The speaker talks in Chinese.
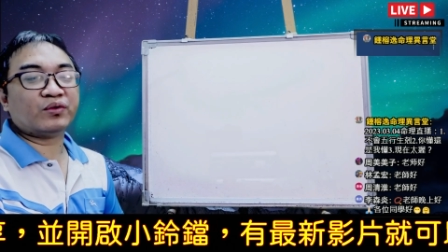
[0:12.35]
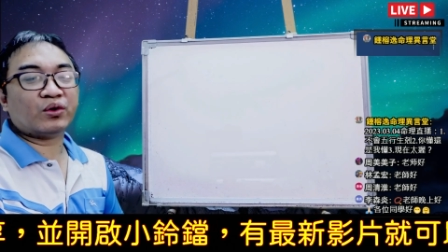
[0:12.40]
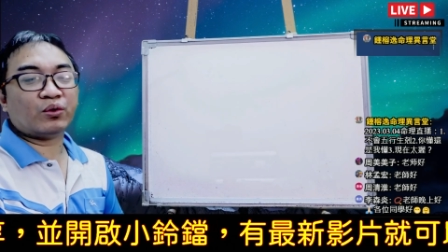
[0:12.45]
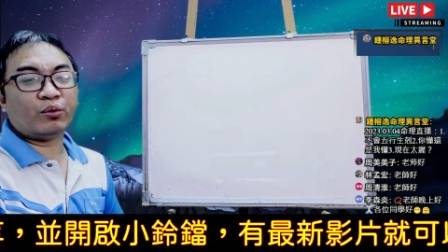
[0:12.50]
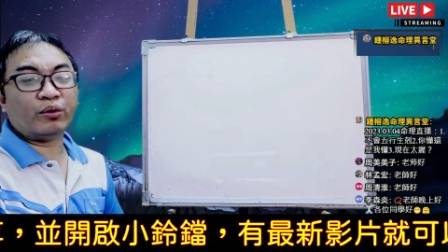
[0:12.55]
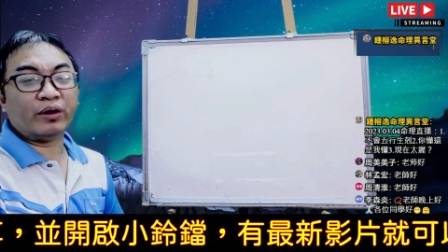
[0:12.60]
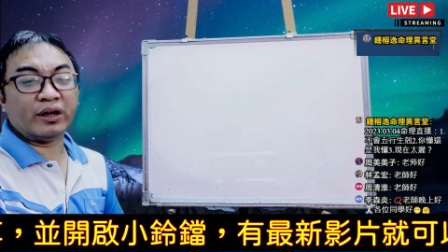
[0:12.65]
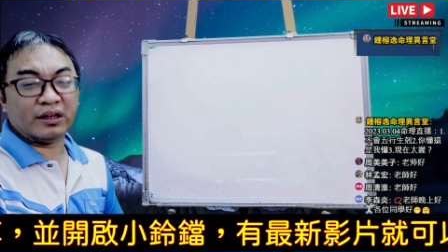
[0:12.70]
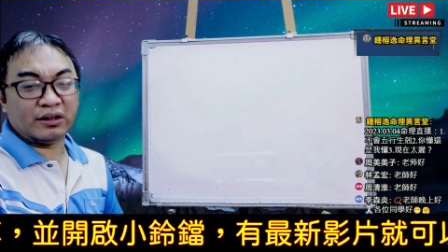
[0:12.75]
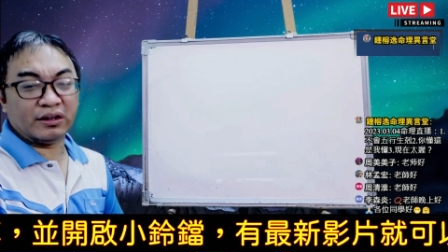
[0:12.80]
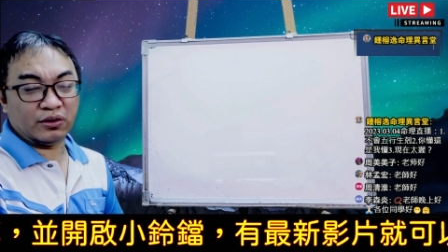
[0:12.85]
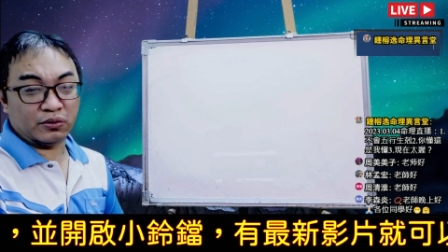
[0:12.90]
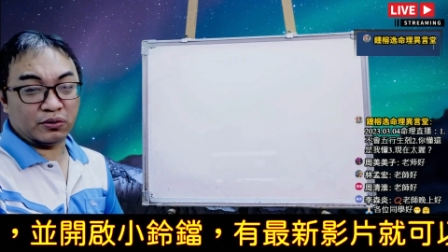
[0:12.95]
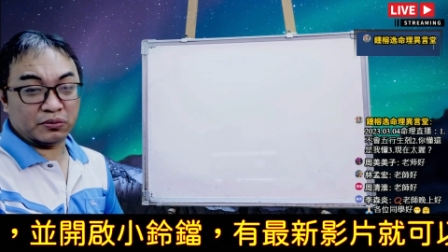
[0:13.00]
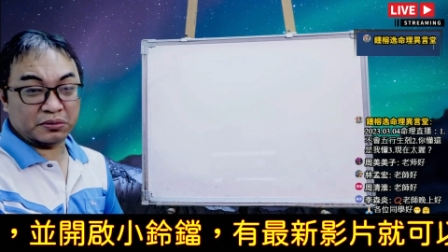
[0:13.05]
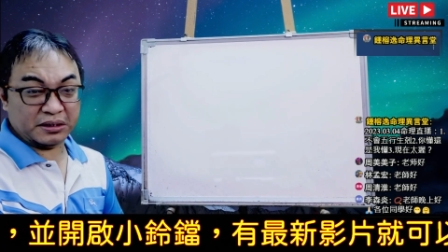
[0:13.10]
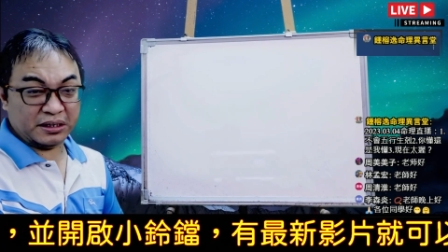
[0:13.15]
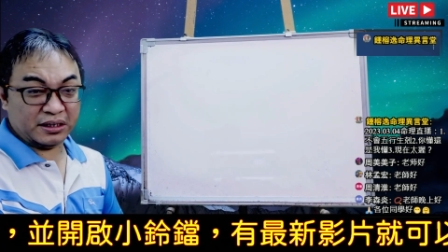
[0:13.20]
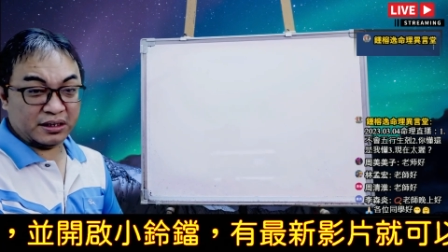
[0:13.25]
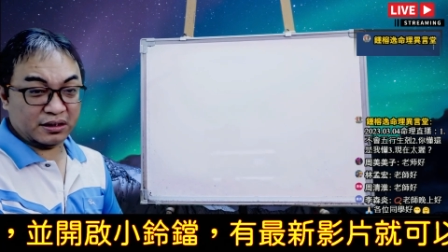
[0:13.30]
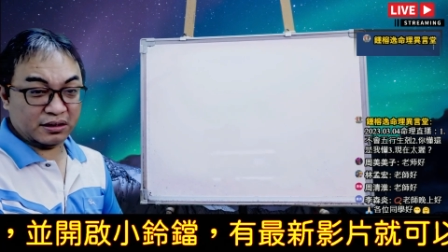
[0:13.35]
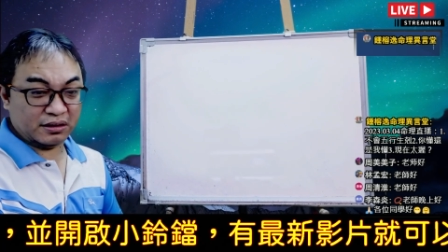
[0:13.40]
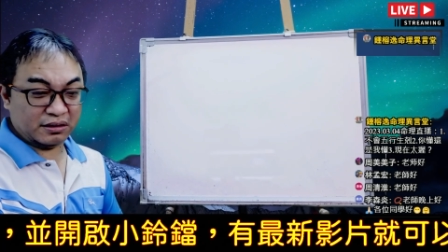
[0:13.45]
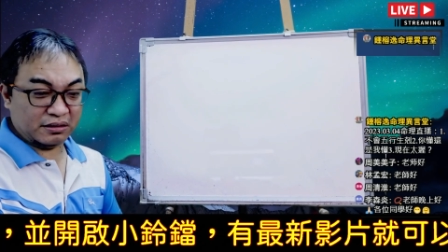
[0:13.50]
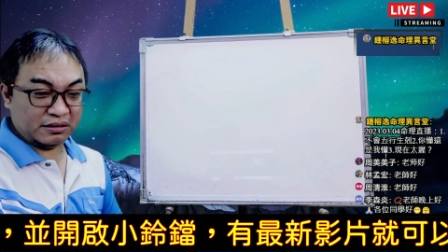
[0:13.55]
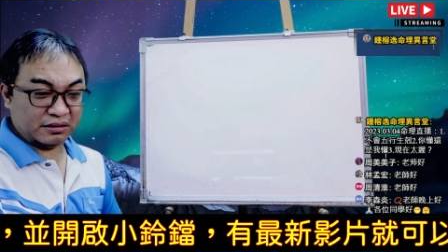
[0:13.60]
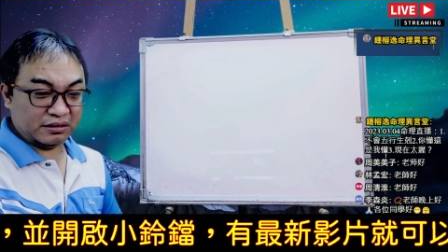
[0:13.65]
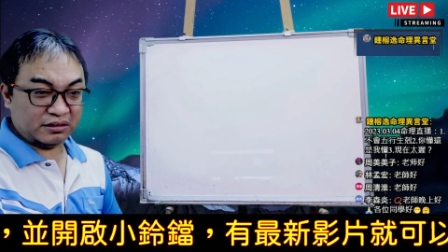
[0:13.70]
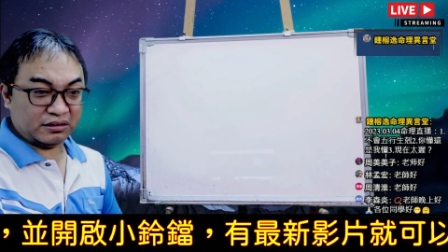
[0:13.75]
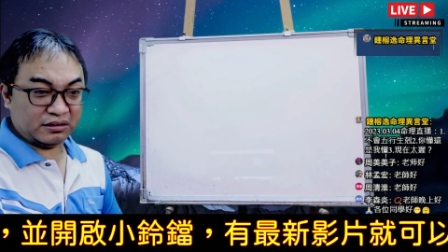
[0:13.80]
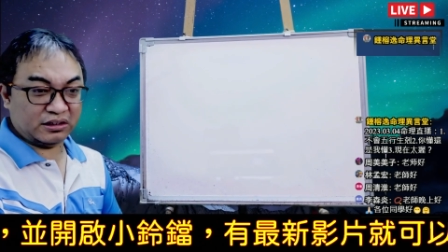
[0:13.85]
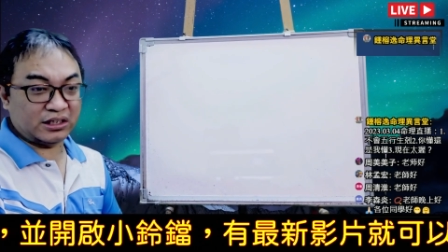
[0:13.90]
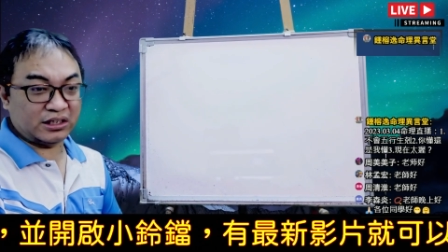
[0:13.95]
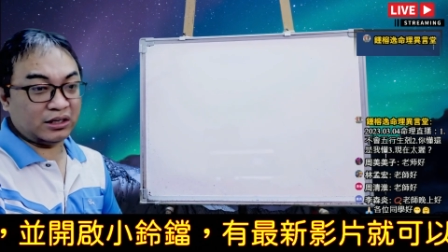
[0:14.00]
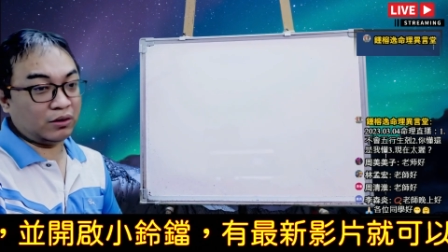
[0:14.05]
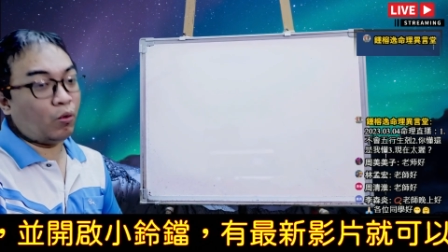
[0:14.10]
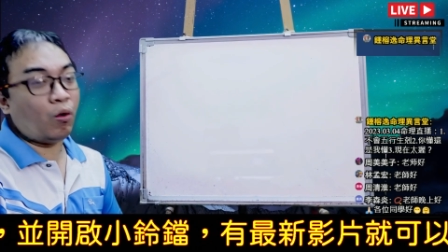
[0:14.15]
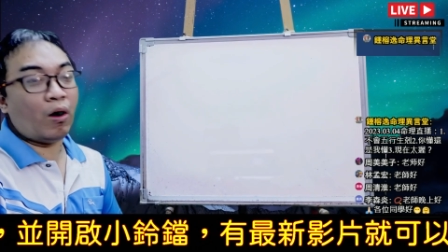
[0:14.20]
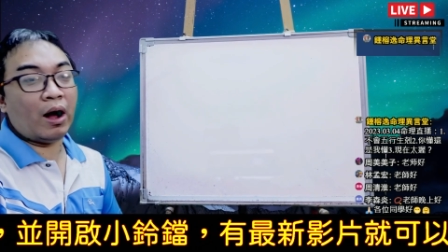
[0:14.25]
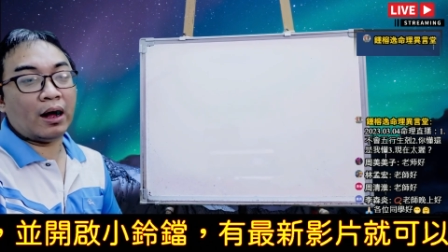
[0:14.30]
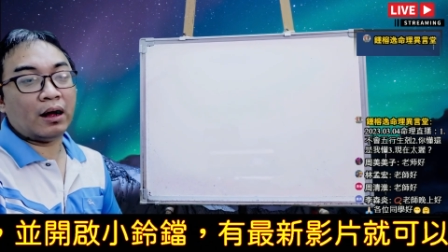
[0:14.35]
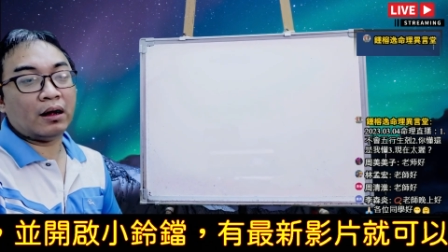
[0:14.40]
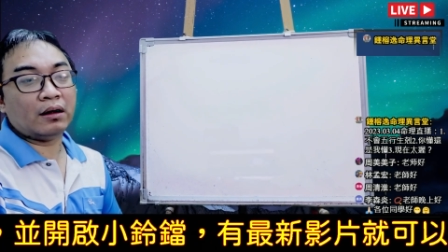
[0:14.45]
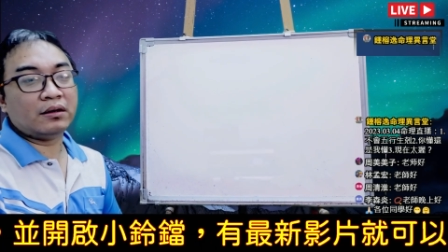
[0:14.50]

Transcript: 会有一个情况，